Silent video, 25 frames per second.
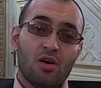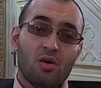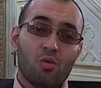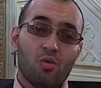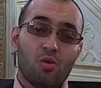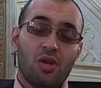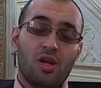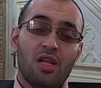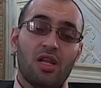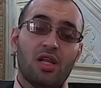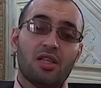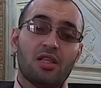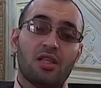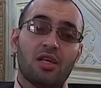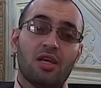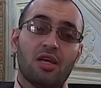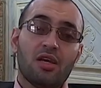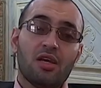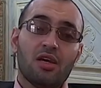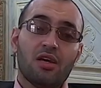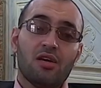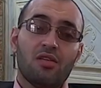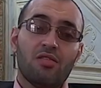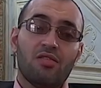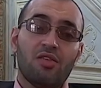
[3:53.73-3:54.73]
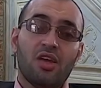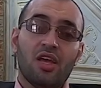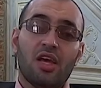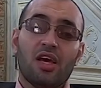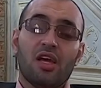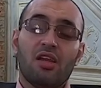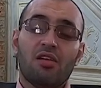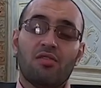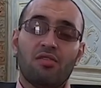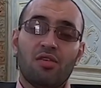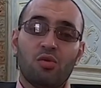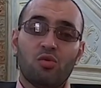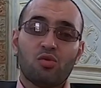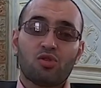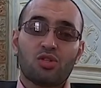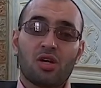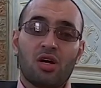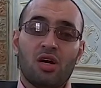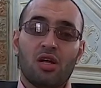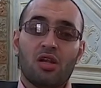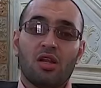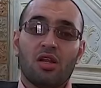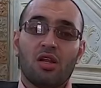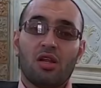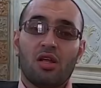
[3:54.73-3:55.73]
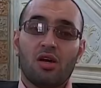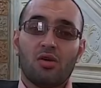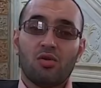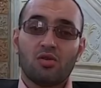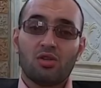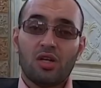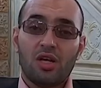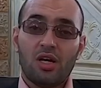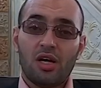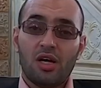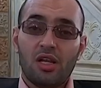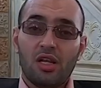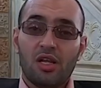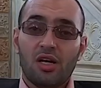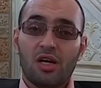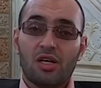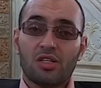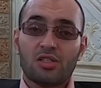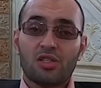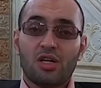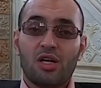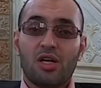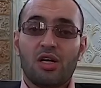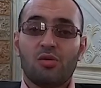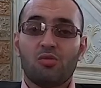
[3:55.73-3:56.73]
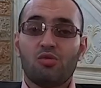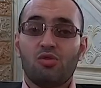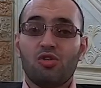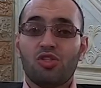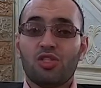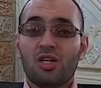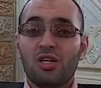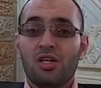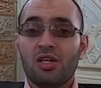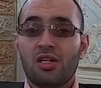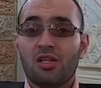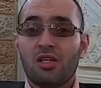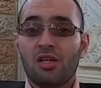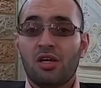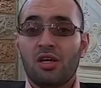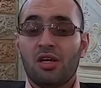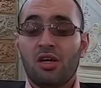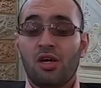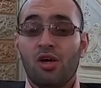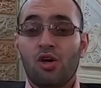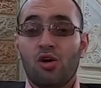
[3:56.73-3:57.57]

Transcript: والتي فيها الفوز قال الله تعالى اصحاب الجنه